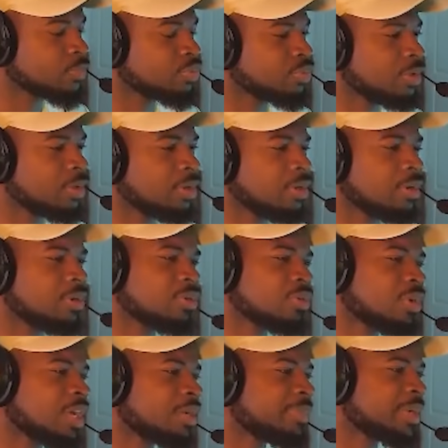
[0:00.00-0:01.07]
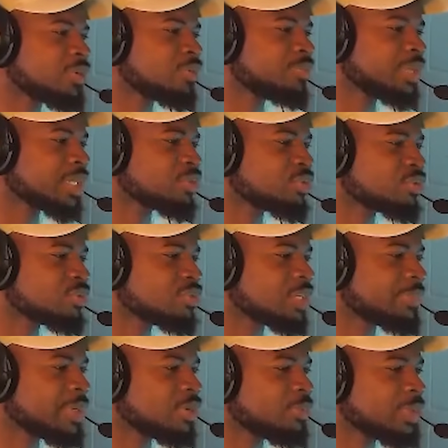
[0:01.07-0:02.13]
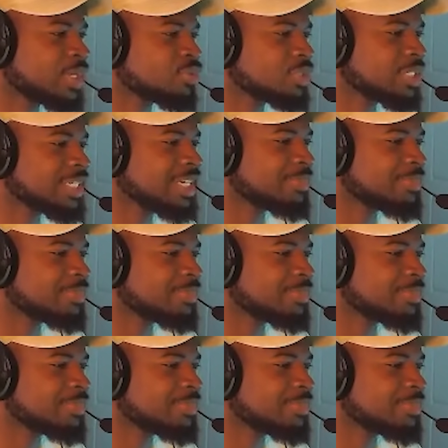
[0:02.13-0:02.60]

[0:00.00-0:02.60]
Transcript: Oh là là, encore un ballon perdu, un ballon perdu qui est